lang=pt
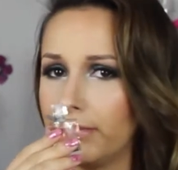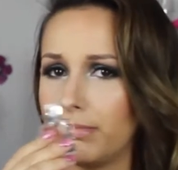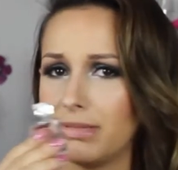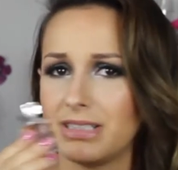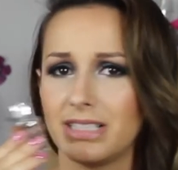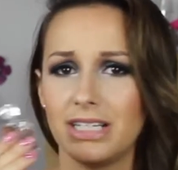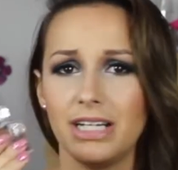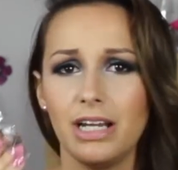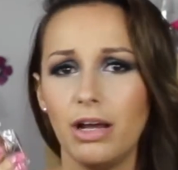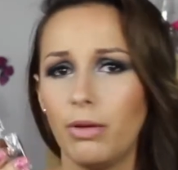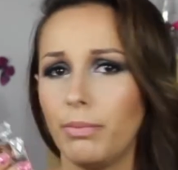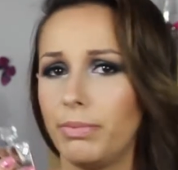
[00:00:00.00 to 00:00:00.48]

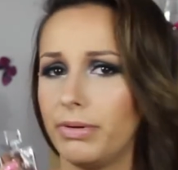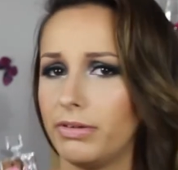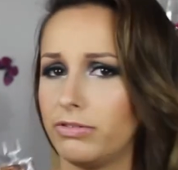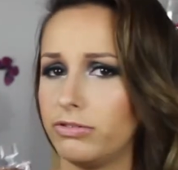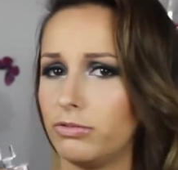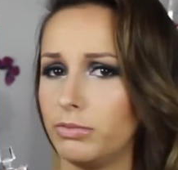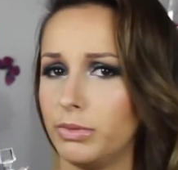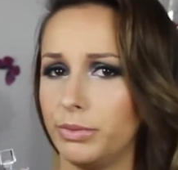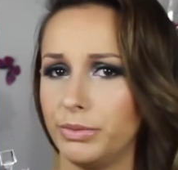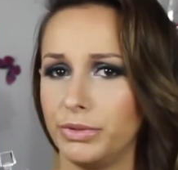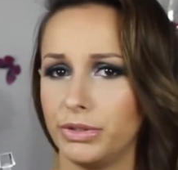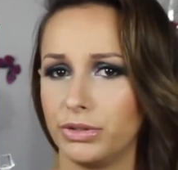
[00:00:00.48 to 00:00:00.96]
Mas ele é um
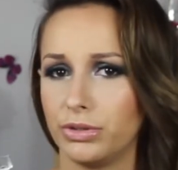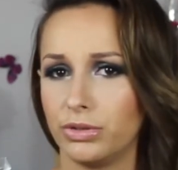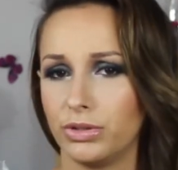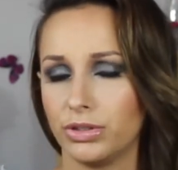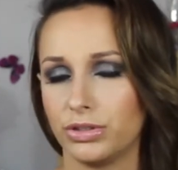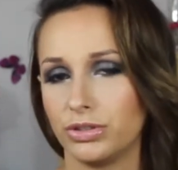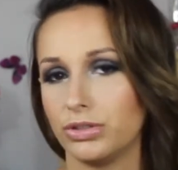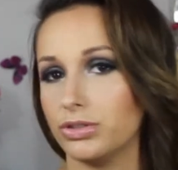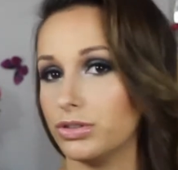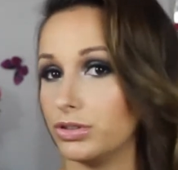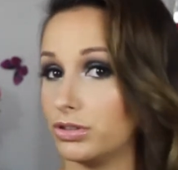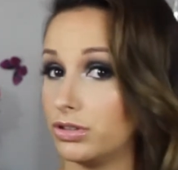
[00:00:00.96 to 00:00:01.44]
perfume muito
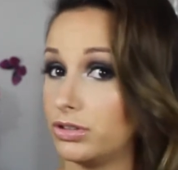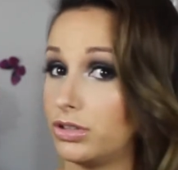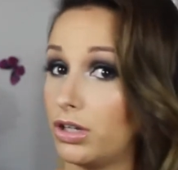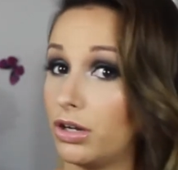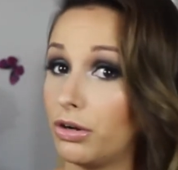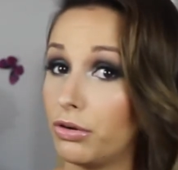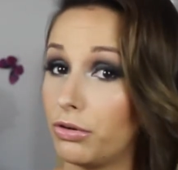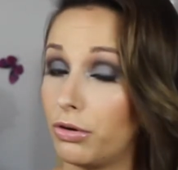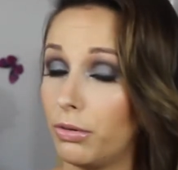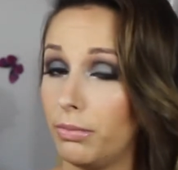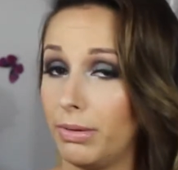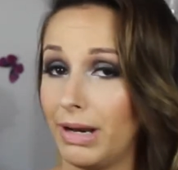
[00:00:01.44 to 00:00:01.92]
gostoso, eu só
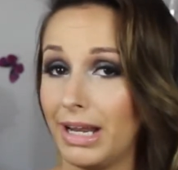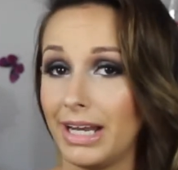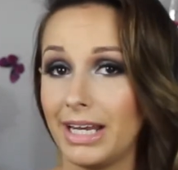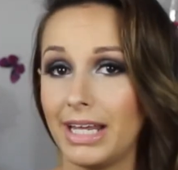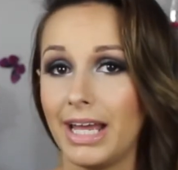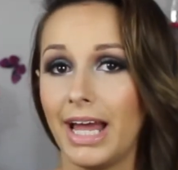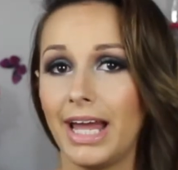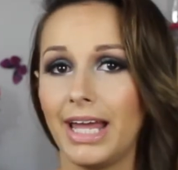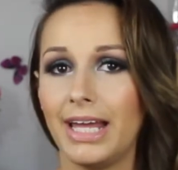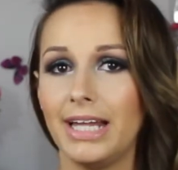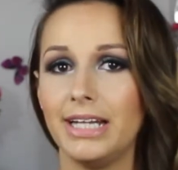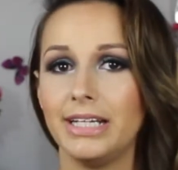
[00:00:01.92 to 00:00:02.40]
não
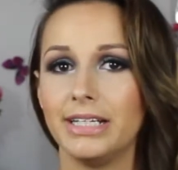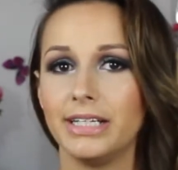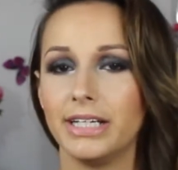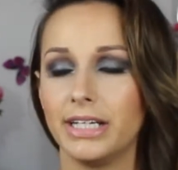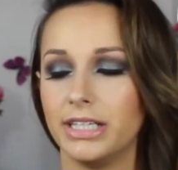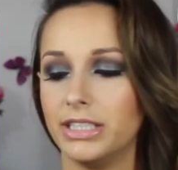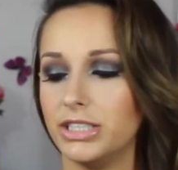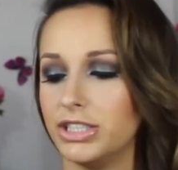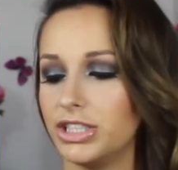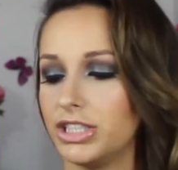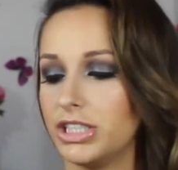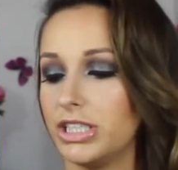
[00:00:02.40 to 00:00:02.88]
compraria ele
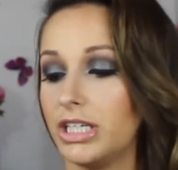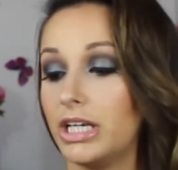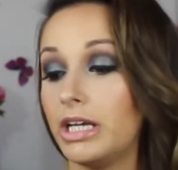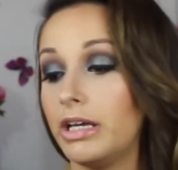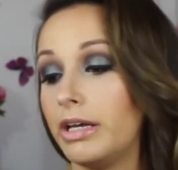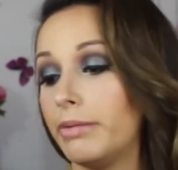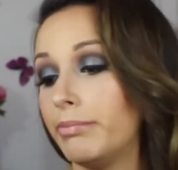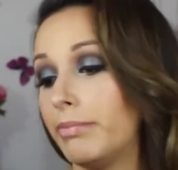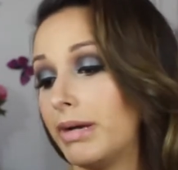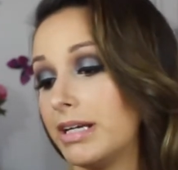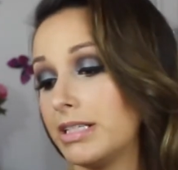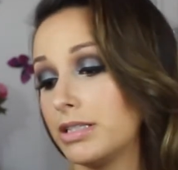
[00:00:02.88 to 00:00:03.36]
grande,
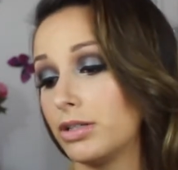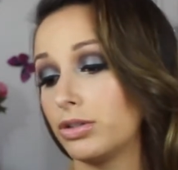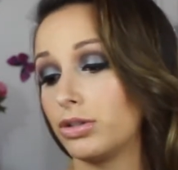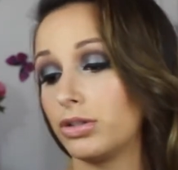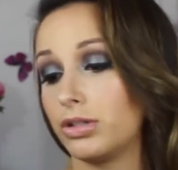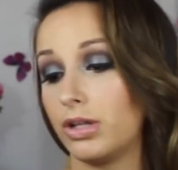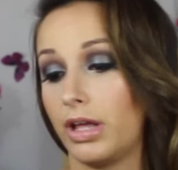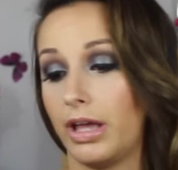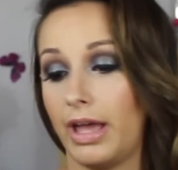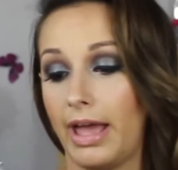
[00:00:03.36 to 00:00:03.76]
e mas eu,